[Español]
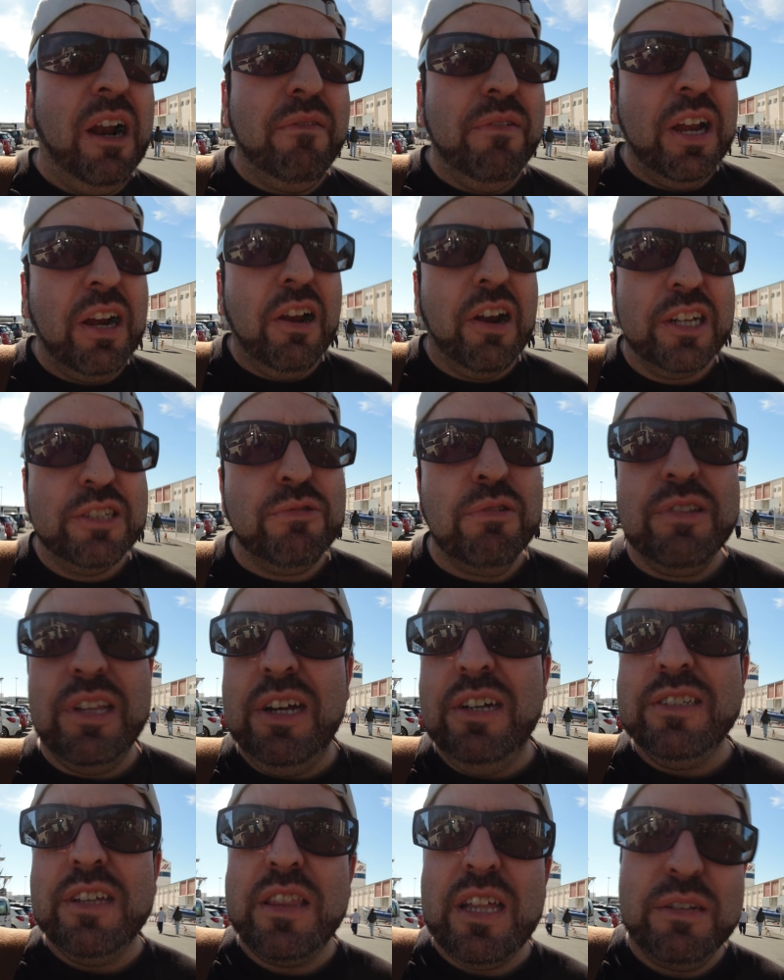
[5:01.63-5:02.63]
pero al ver los
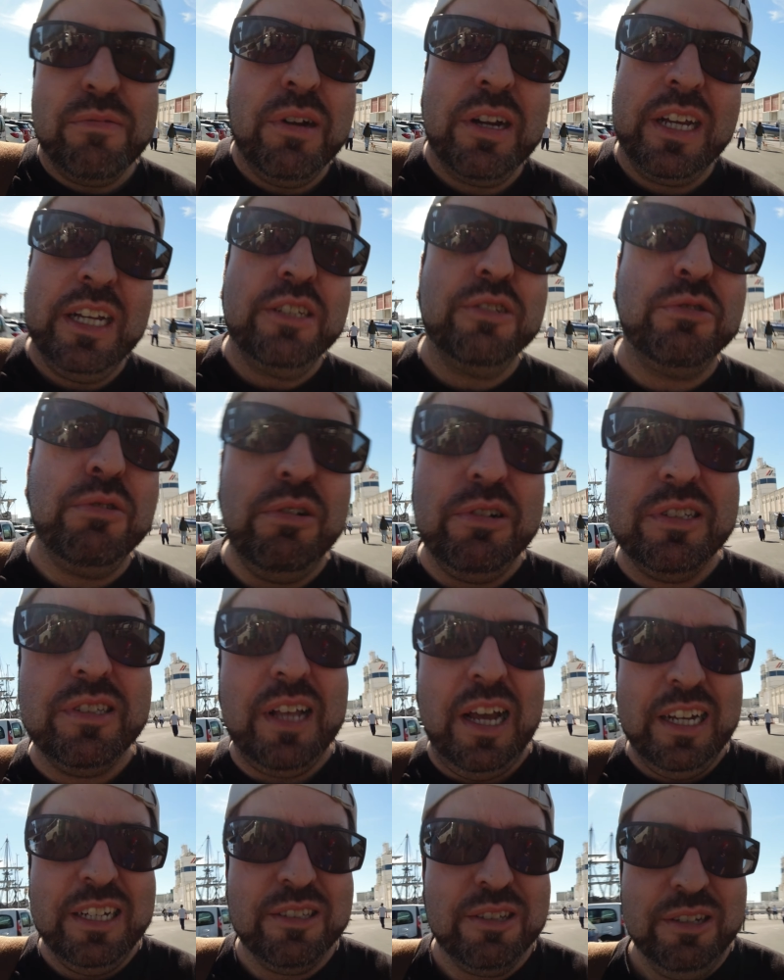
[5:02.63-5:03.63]
resultados dices, guau, qué chulo
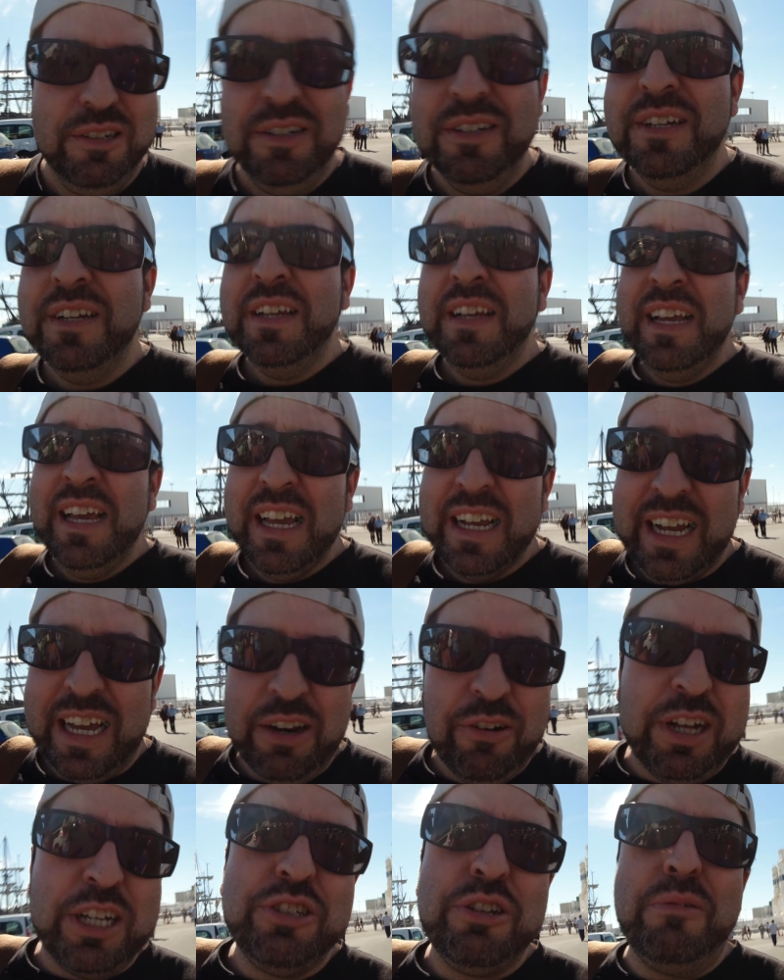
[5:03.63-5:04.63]
está esto.
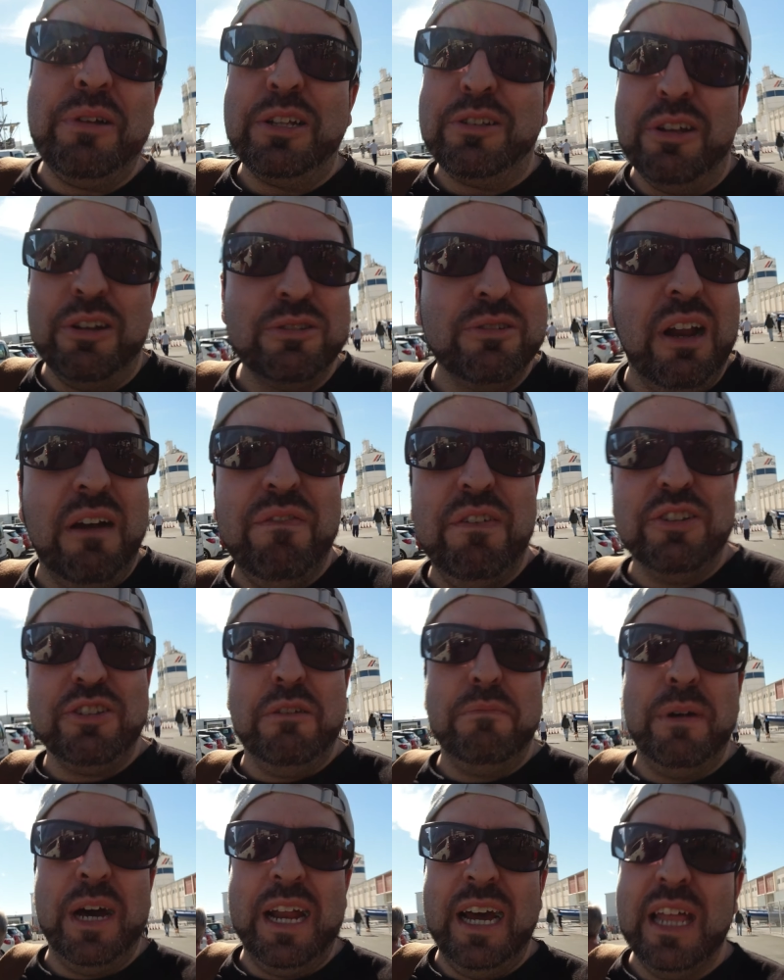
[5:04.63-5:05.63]
Creo que sobre todo es una
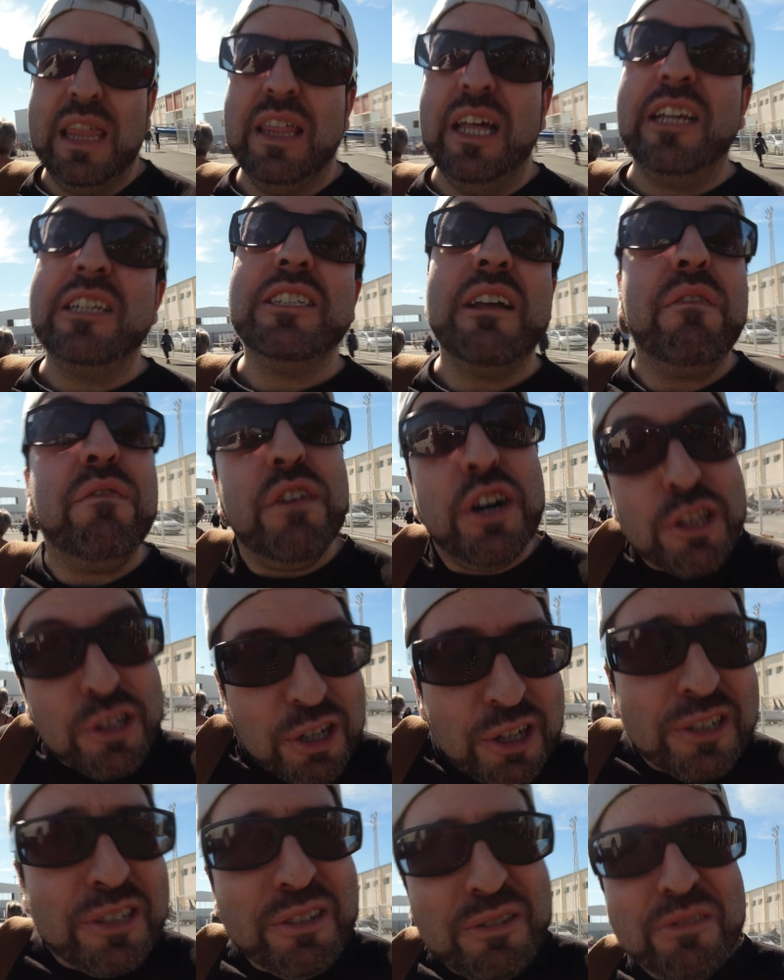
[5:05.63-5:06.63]
foto para hacerse
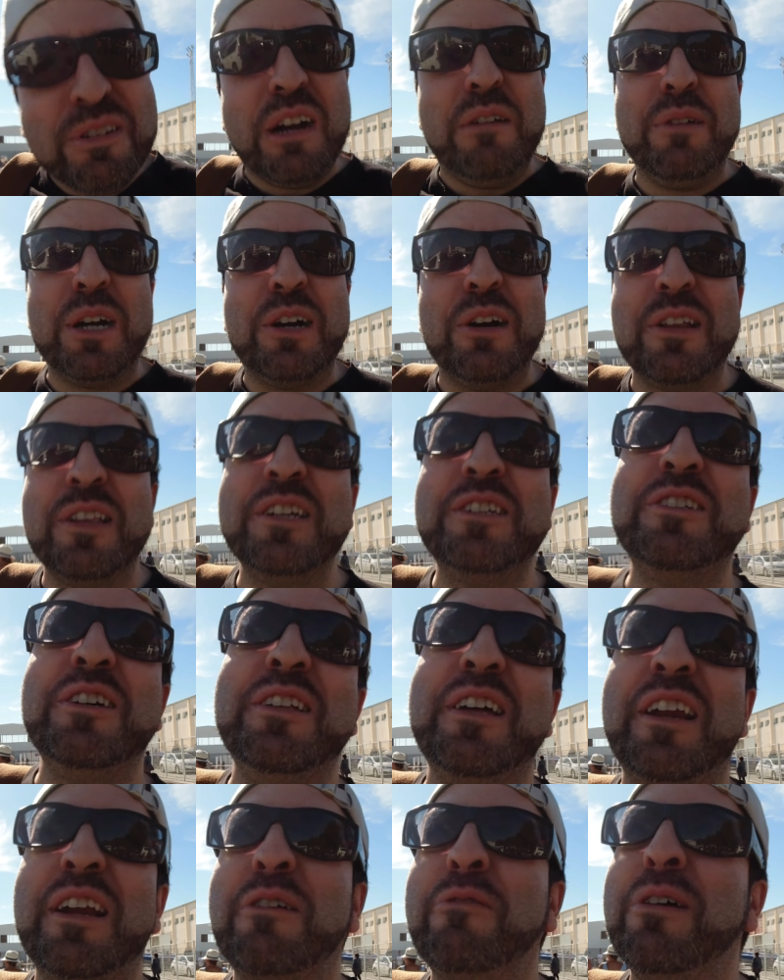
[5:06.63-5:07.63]
fotos, nunca mejor
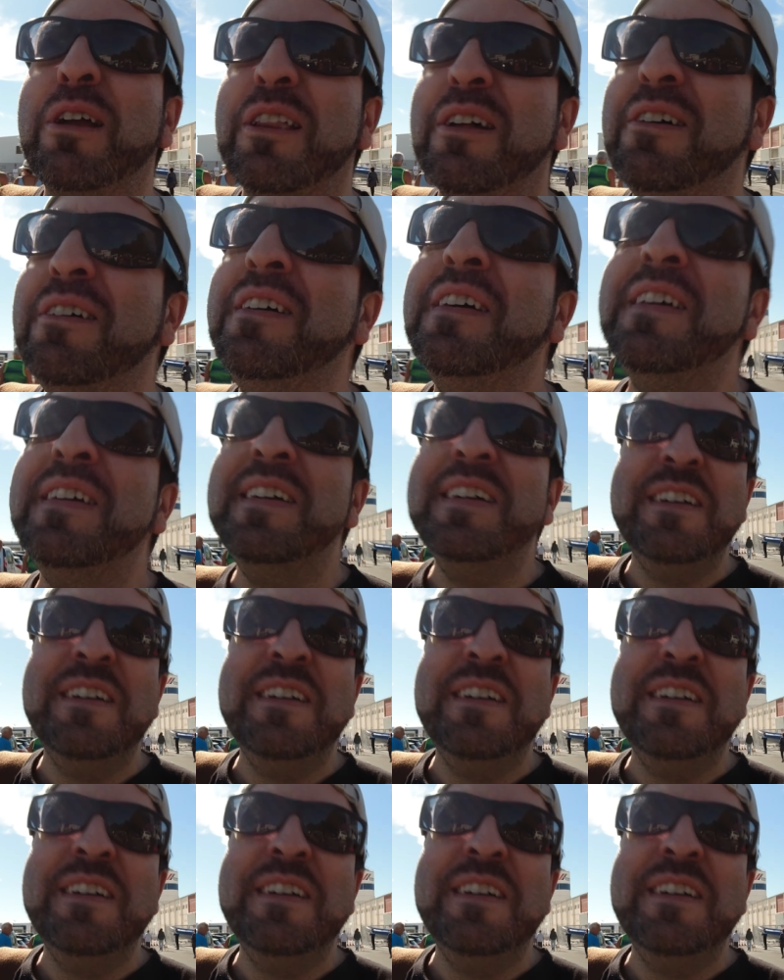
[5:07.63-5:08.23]
dicho, de recuerdo.